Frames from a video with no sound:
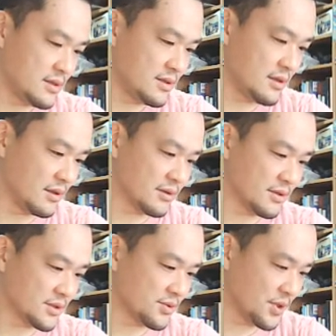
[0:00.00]
なんだろう
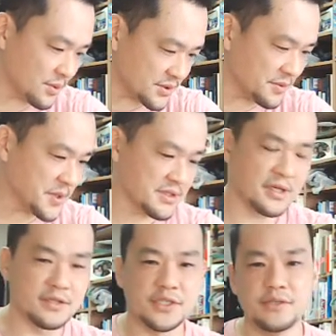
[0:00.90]
な、それこそ皆さ
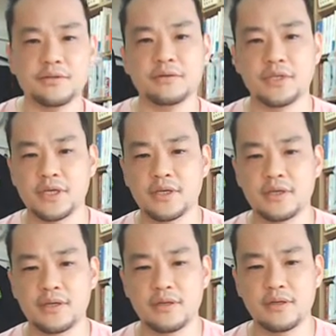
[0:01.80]
ん自由に
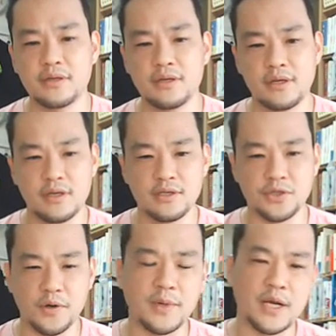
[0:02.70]

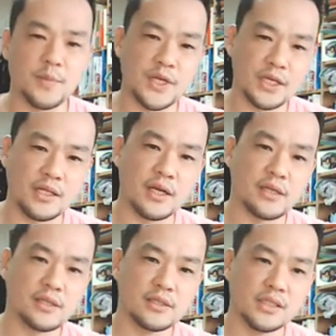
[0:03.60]
商売もできない、
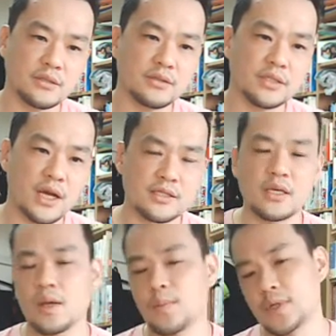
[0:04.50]
自由に発
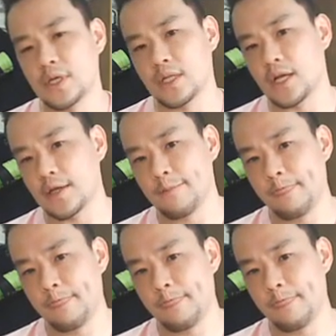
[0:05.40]
言もできない、